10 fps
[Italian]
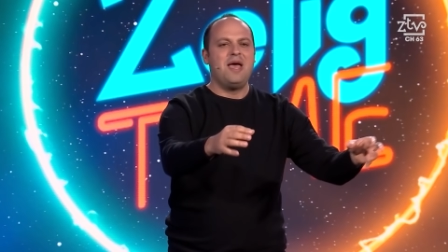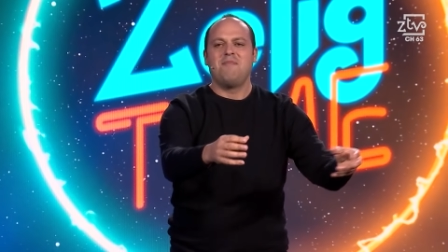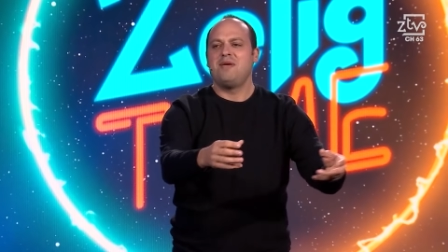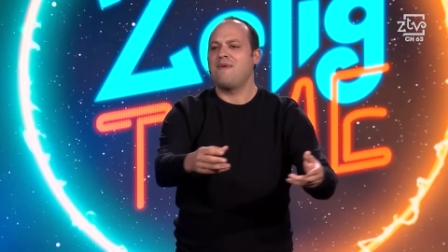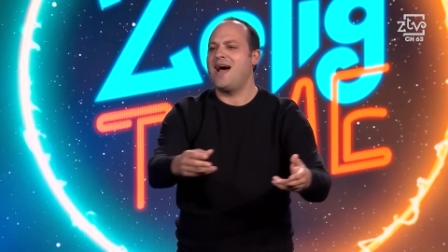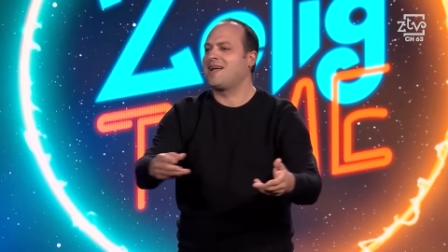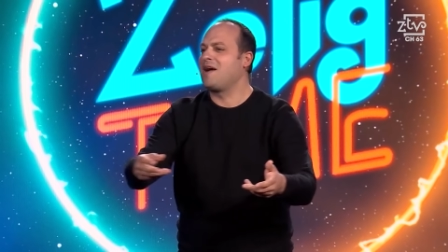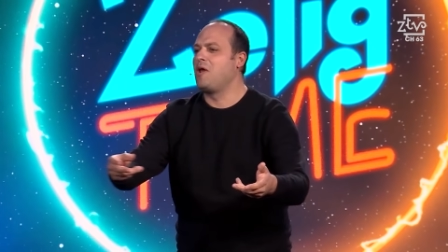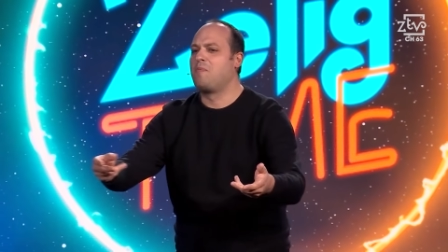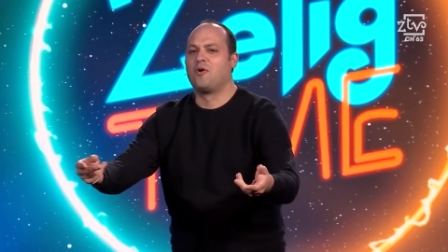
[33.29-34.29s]
mi manca
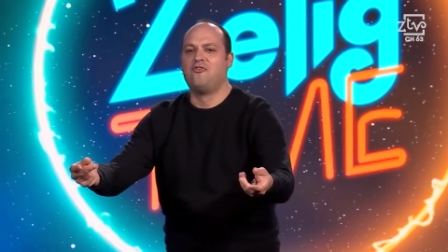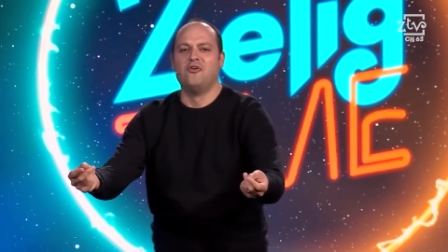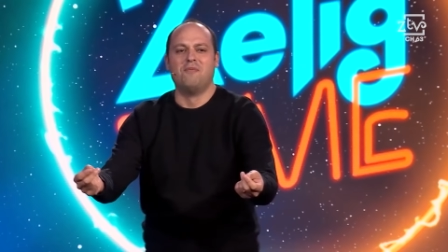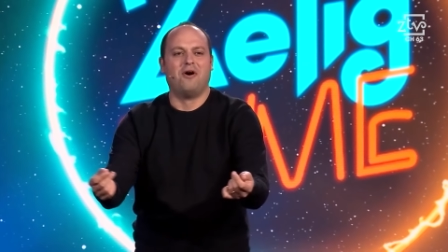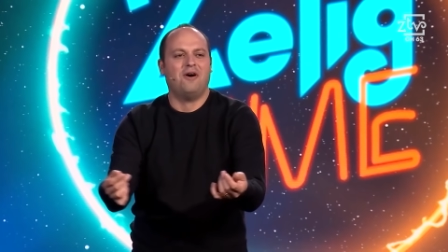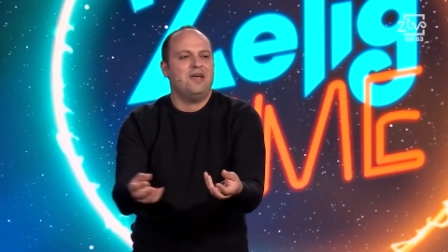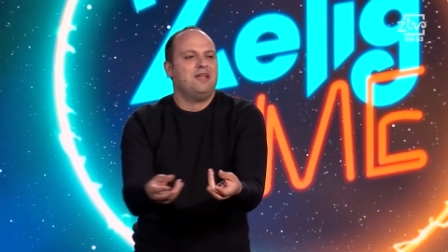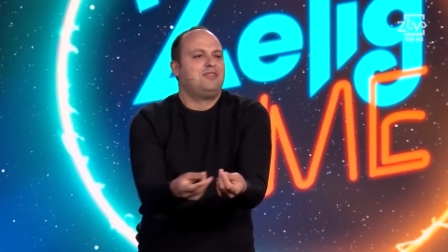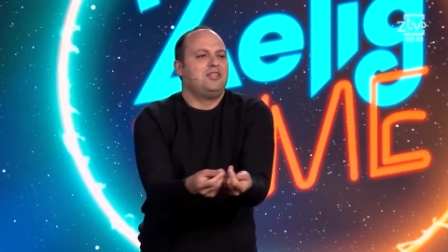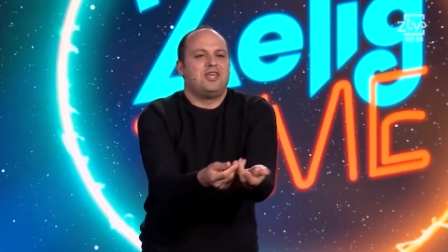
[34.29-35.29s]
quel profumo
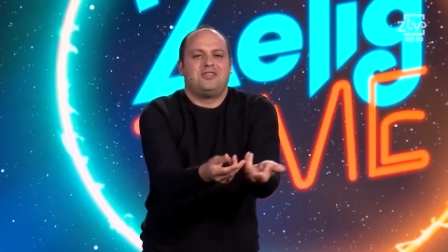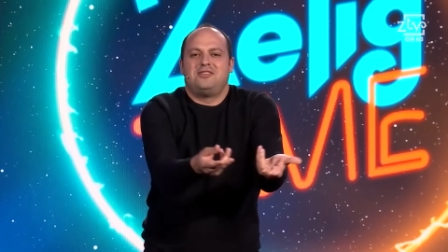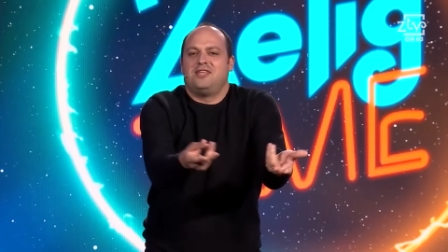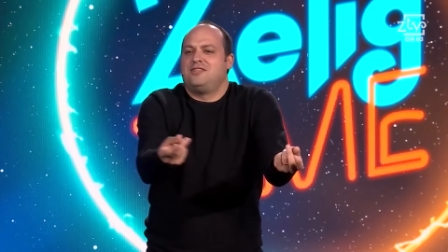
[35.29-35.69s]
di, di,